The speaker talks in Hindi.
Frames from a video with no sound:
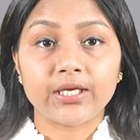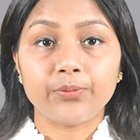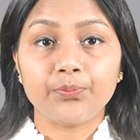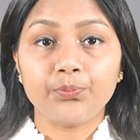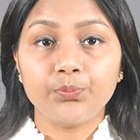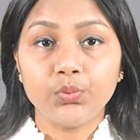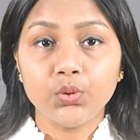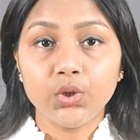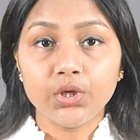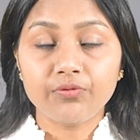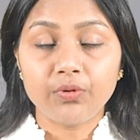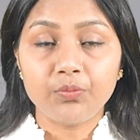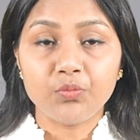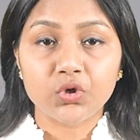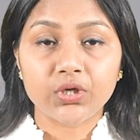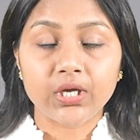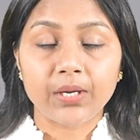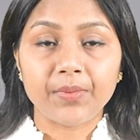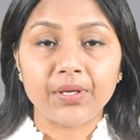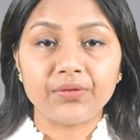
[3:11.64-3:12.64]
के पूर्व
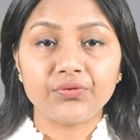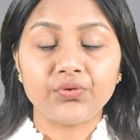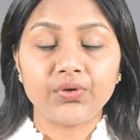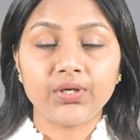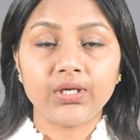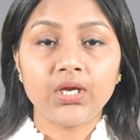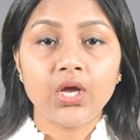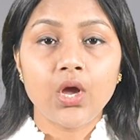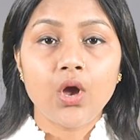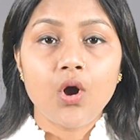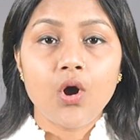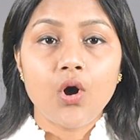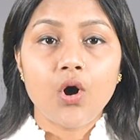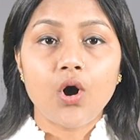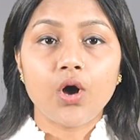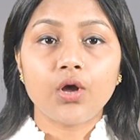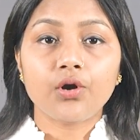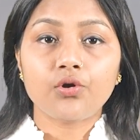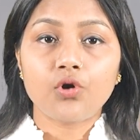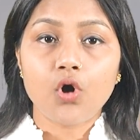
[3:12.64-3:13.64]
मुख्यमंत्री
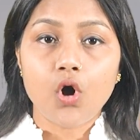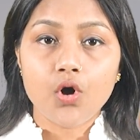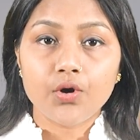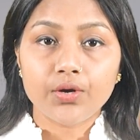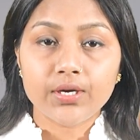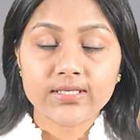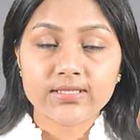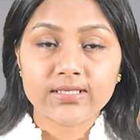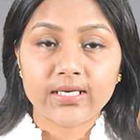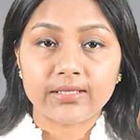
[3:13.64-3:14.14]
और कांग्रेस